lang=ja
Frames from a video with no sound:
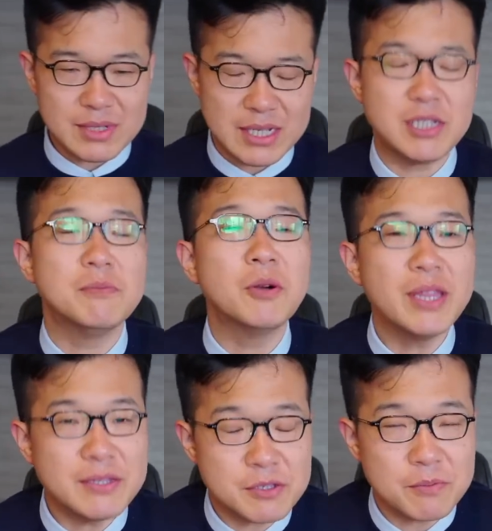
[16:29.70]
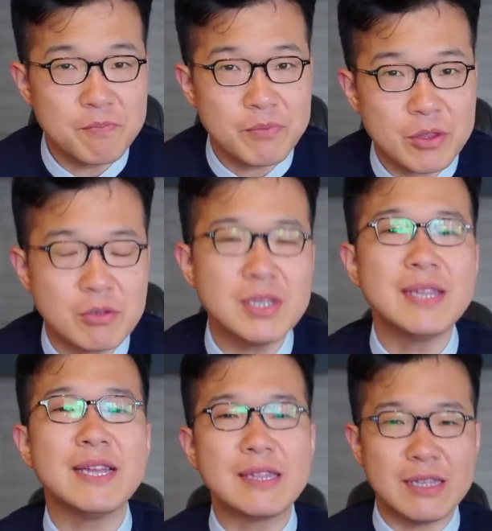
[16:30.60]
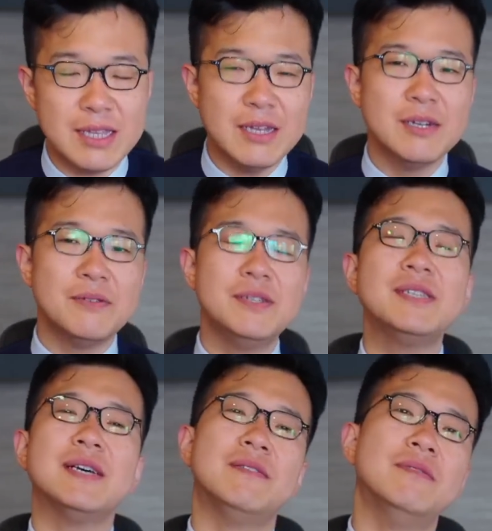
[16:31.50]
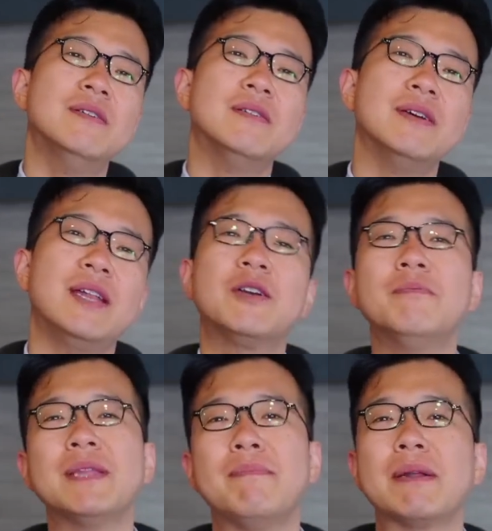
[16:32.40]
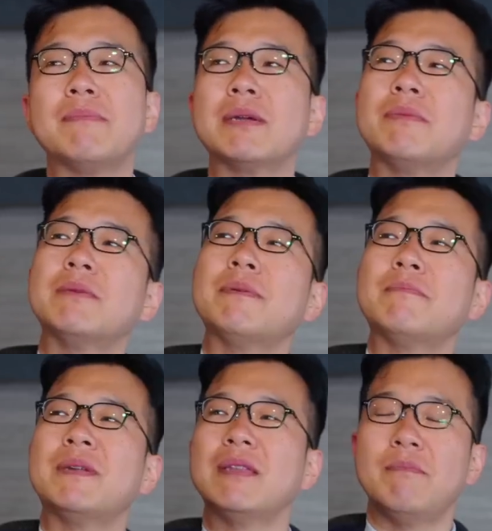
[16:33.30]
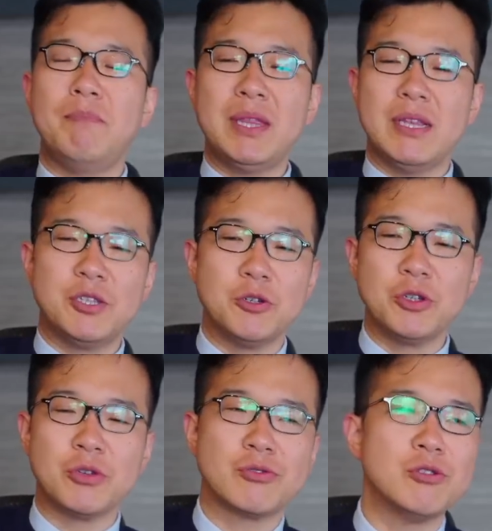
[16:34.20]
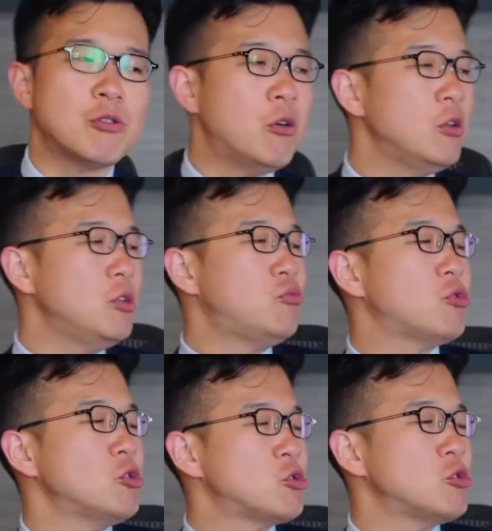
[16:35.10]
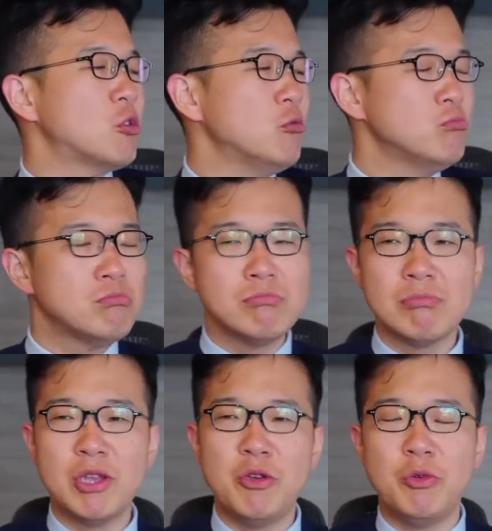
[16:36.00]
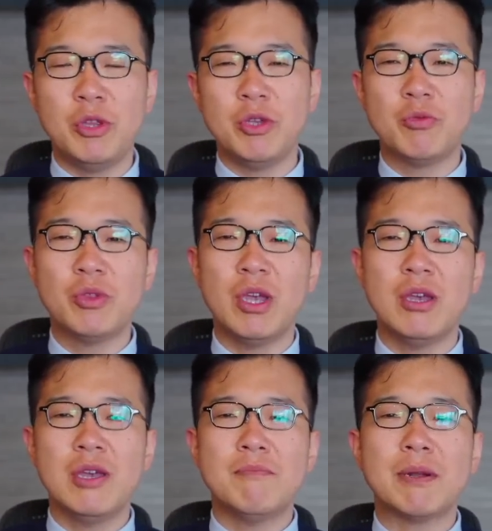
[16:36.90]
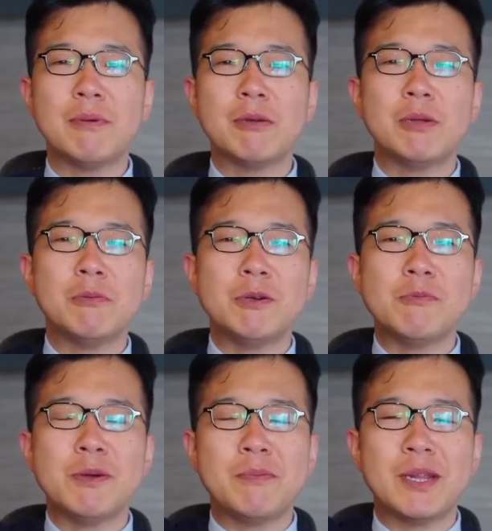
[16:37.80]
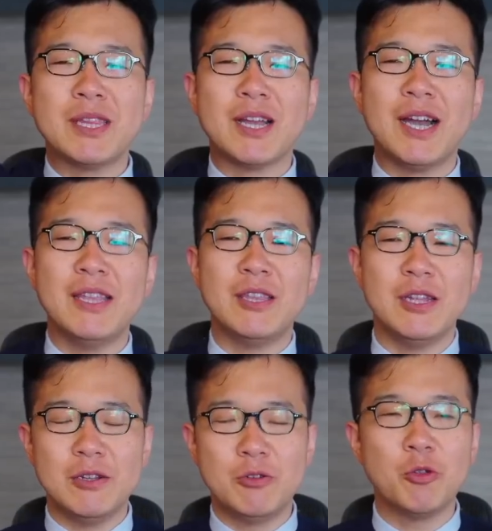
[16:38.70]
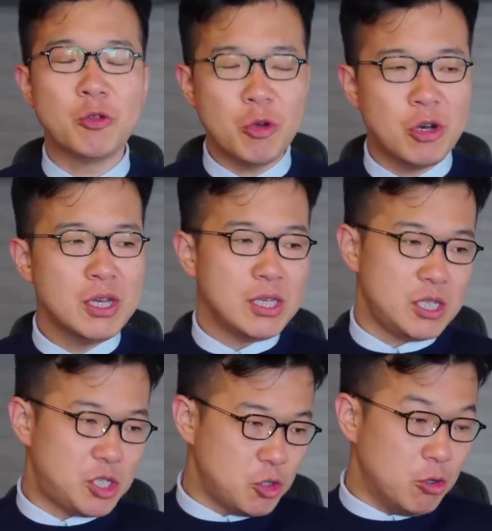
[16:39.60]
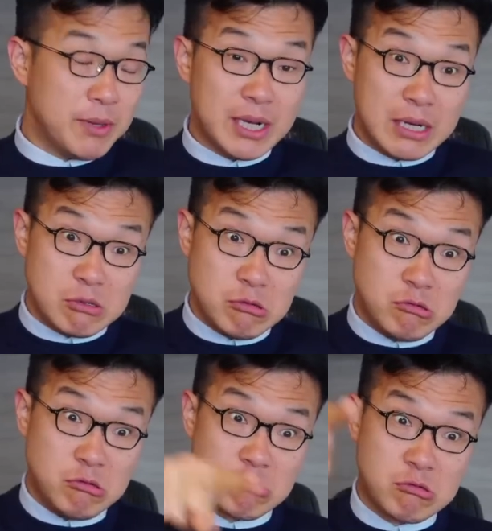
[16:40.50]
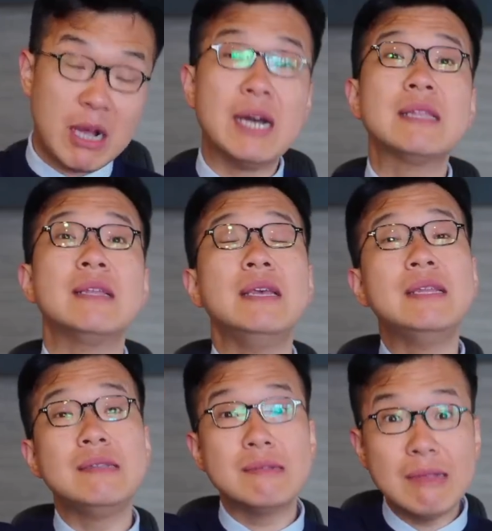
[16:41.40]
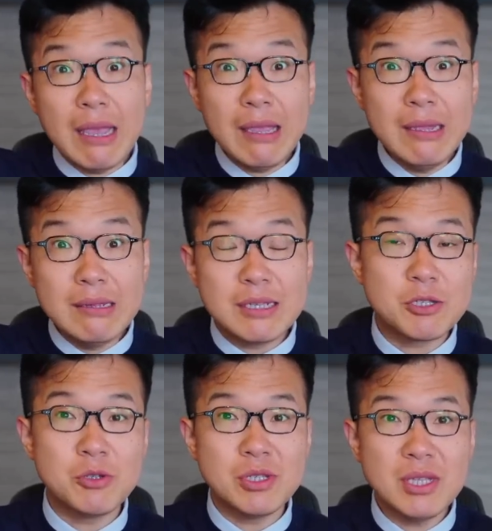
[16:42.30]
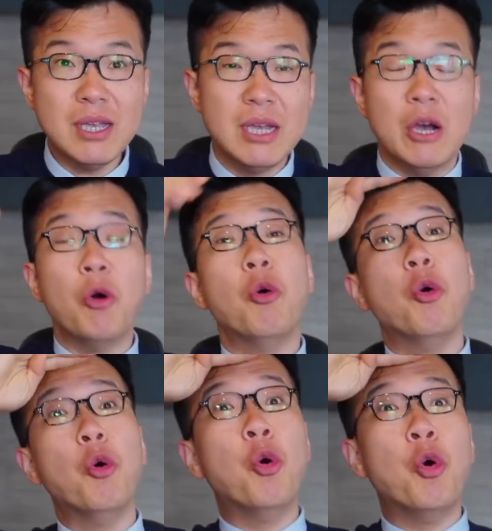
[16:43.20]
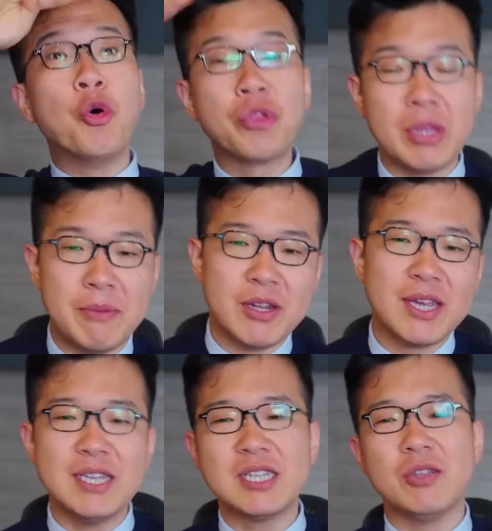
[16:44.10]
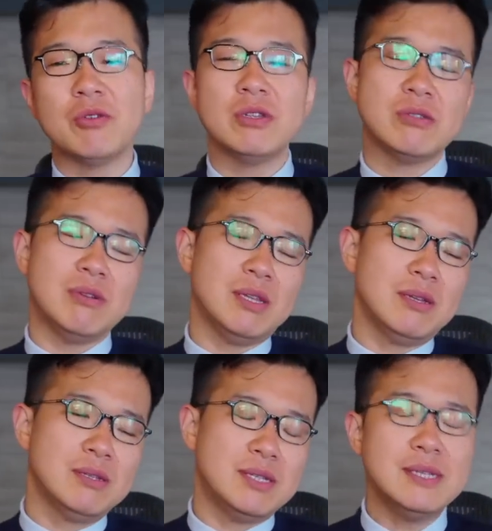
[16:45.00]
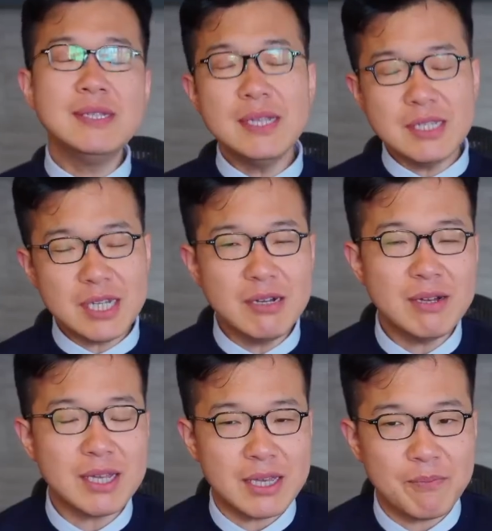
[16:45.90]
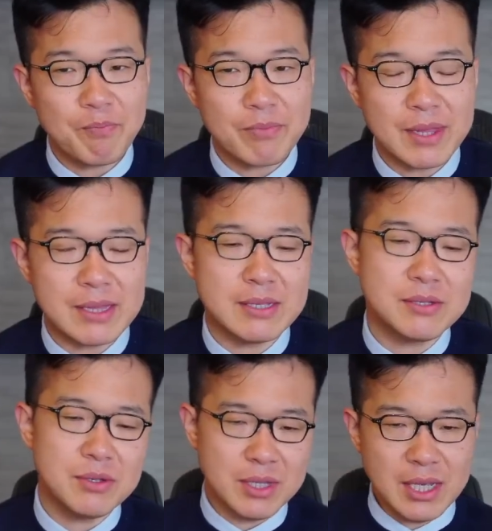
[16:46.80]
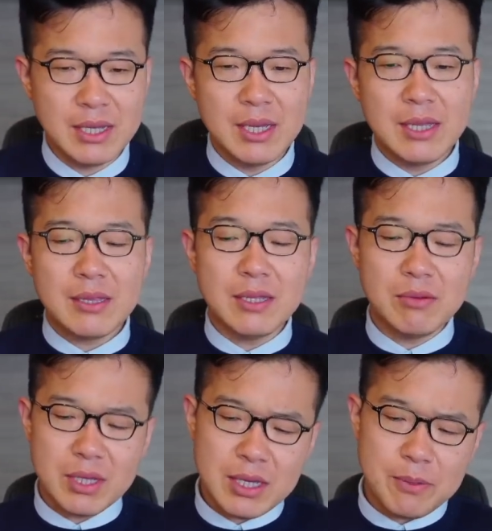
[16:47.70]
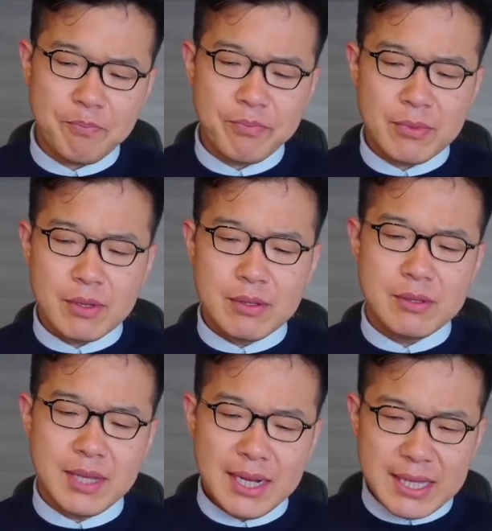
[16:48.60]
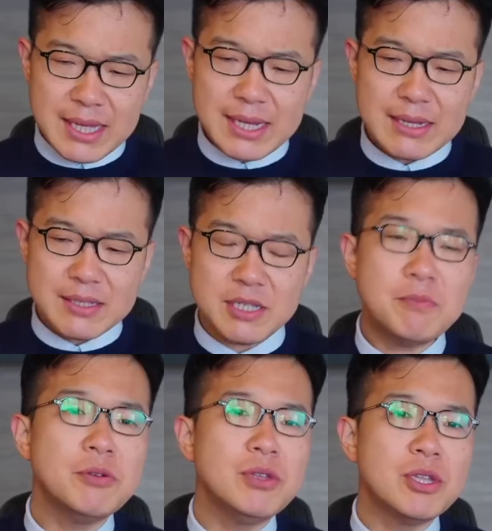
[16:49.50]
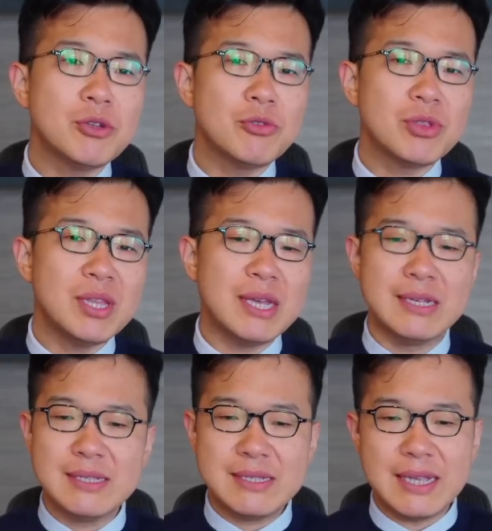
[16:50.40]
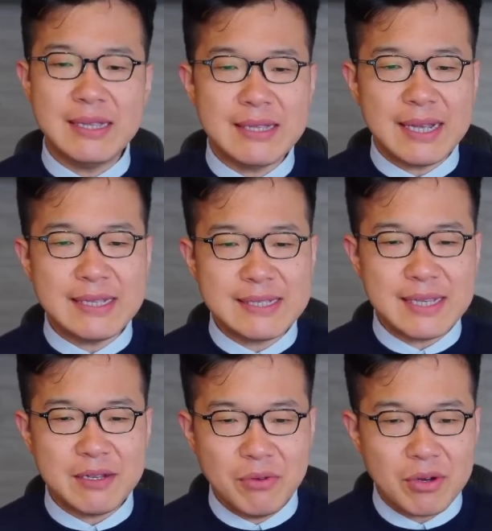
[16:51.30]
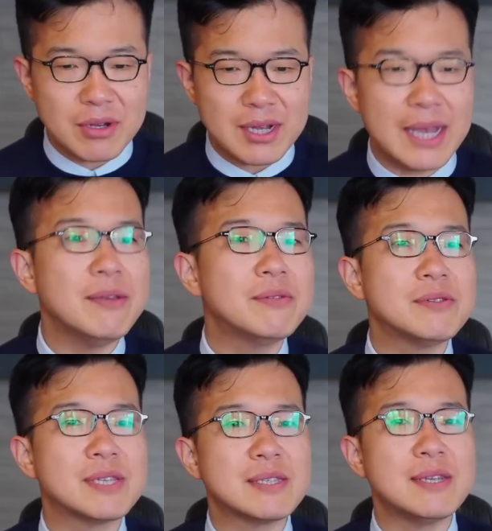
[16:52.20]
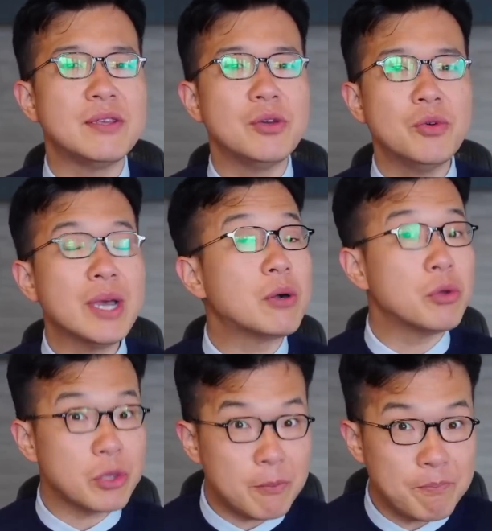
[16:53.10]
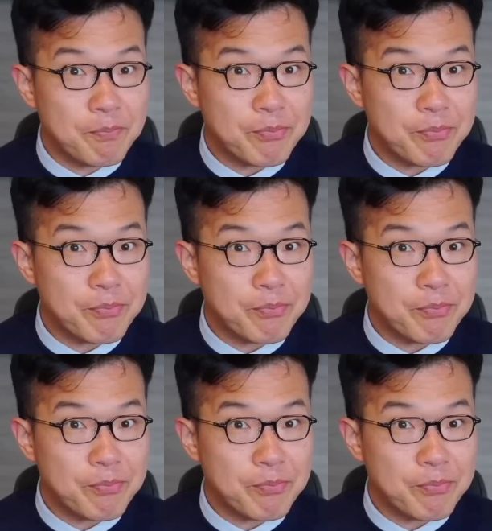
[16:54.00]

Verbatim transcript: 感じるものなんですよ。登山だってね、富士山をヘリコプターパラパラパラパラパラってペッて頂上にそれて、おいい景色だろっていうふうに言って、パラパラパラパラパラパラって帰ってるのと、1合目からぐーっと上がっていって、で、そして、おーって見る景色とですわ。全然違うわけなんですよね。なので、何か自分にとって全体性を回復させるようなことっ